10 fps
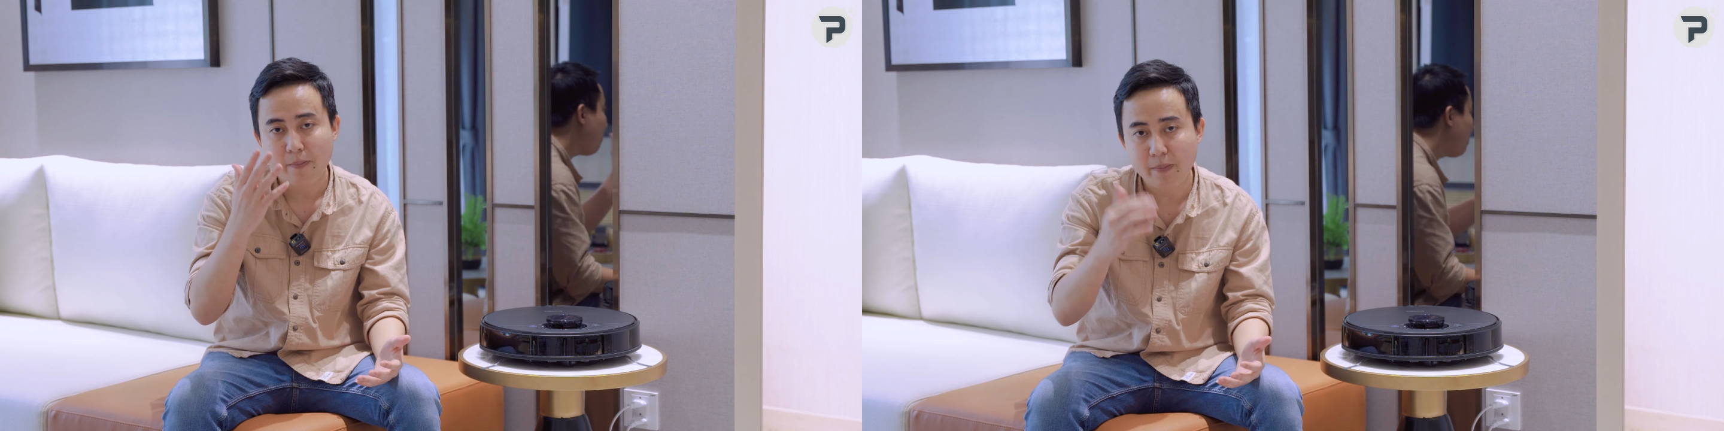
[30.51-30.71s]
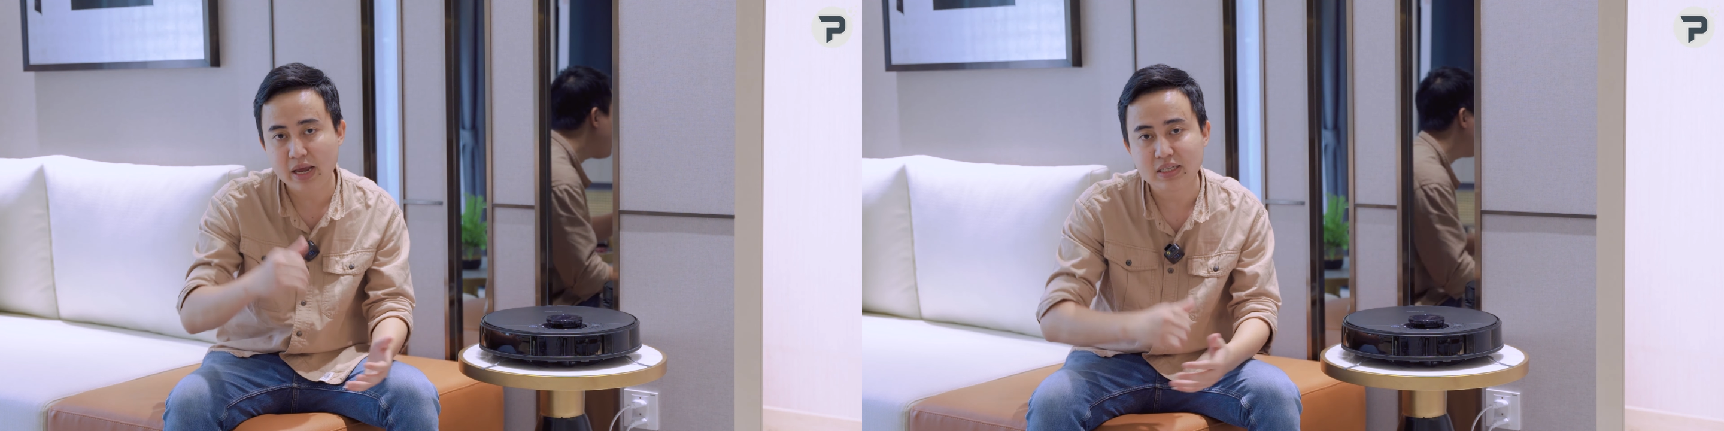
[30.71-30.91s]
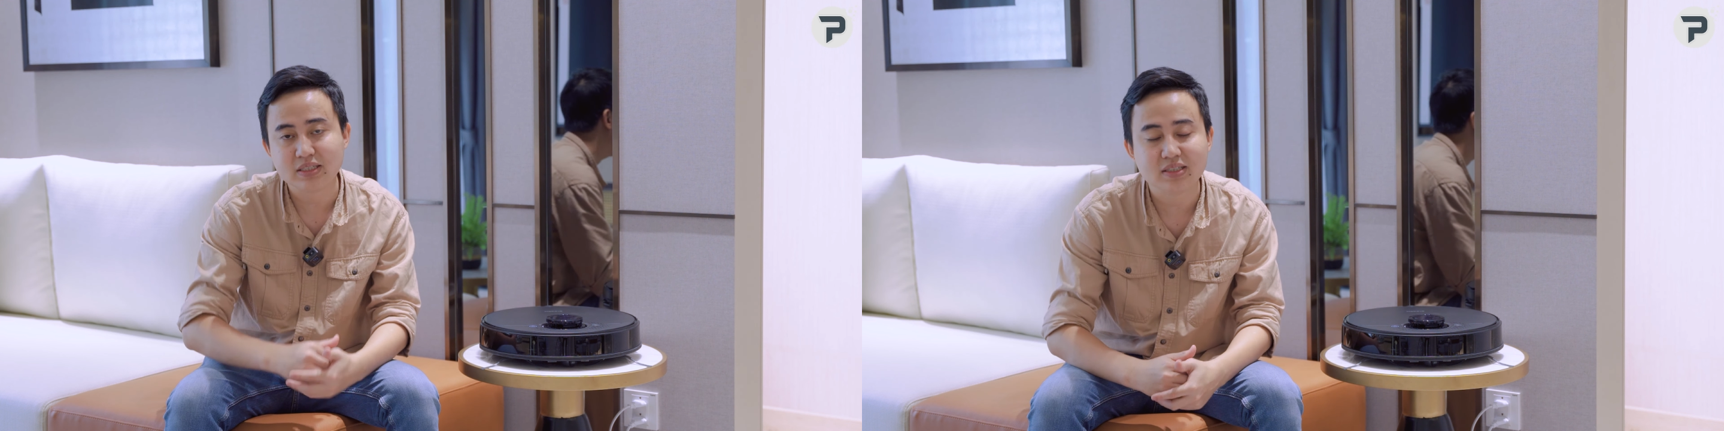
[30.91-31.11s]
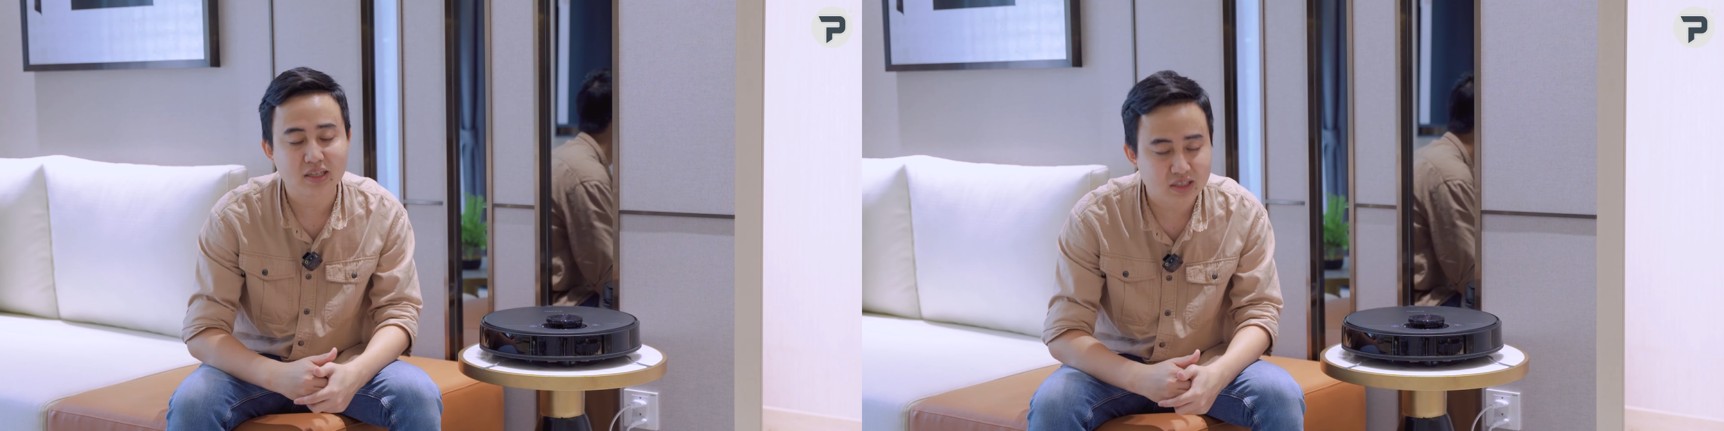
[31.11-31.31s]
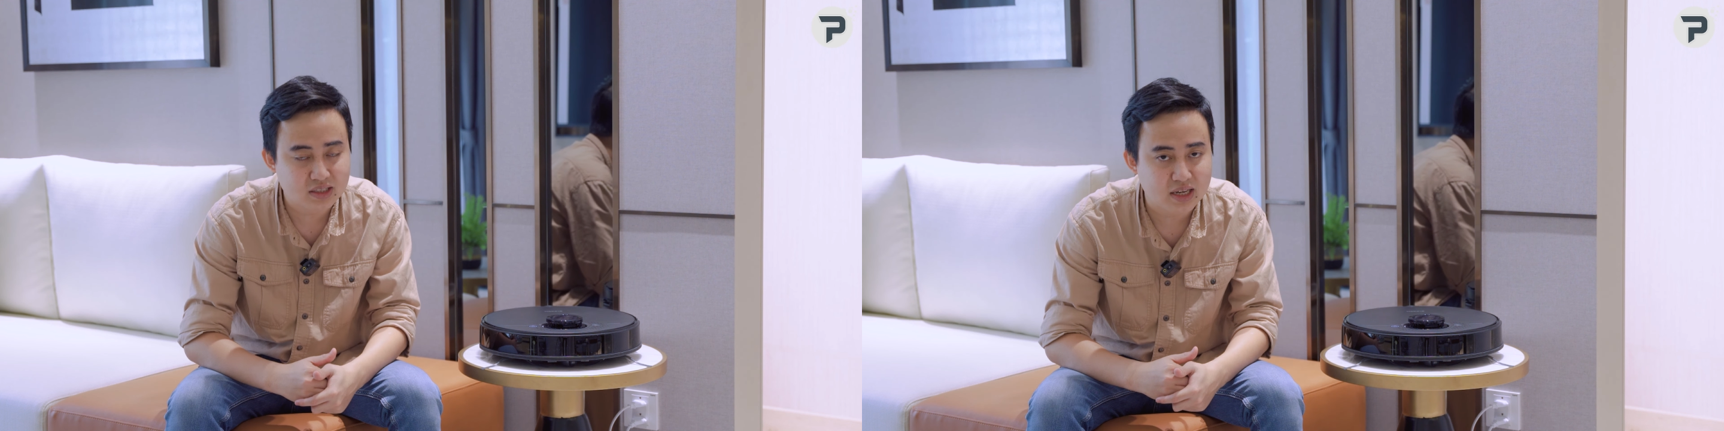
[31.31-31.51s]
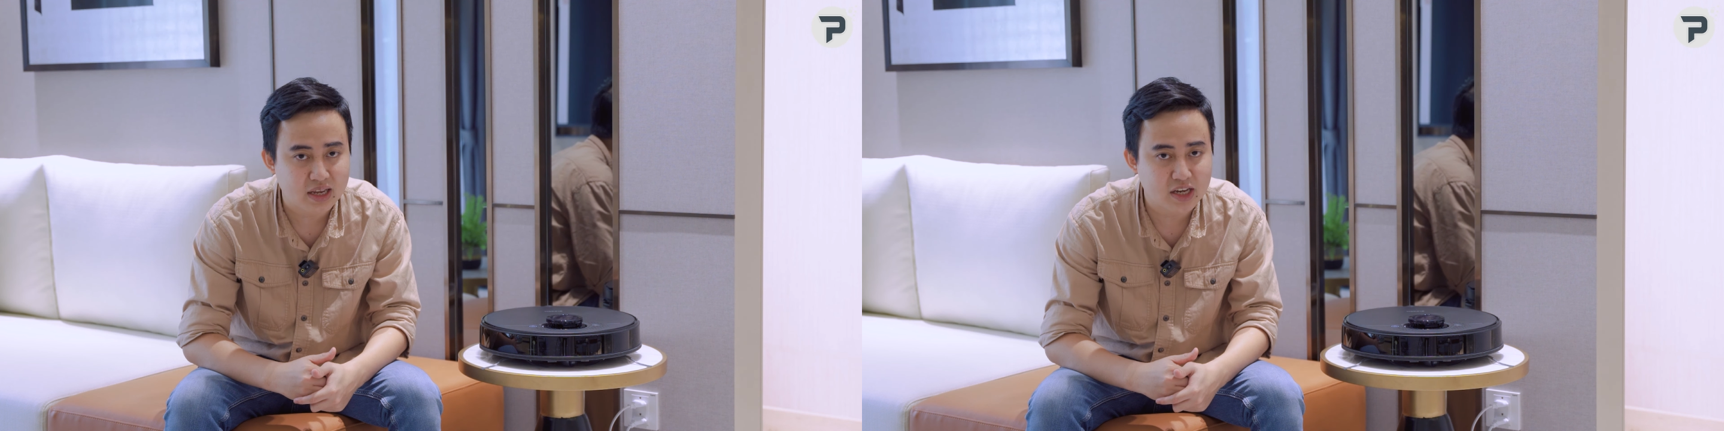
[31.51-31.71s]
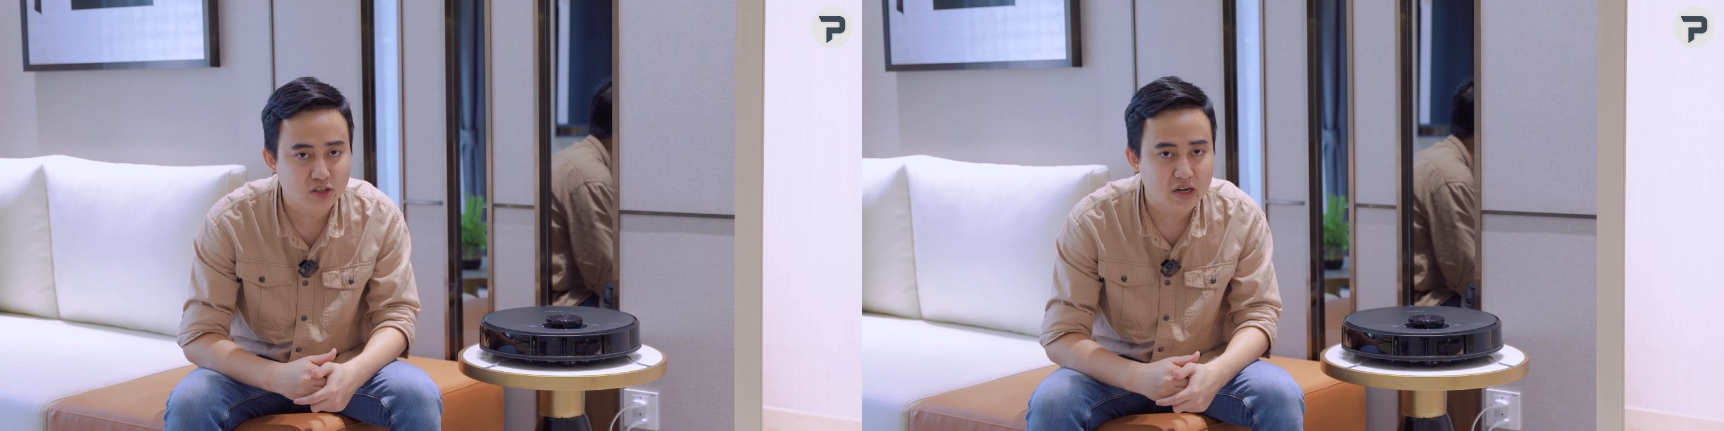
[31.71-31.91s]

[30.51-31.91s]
mình sẽ chia sẻ nhanh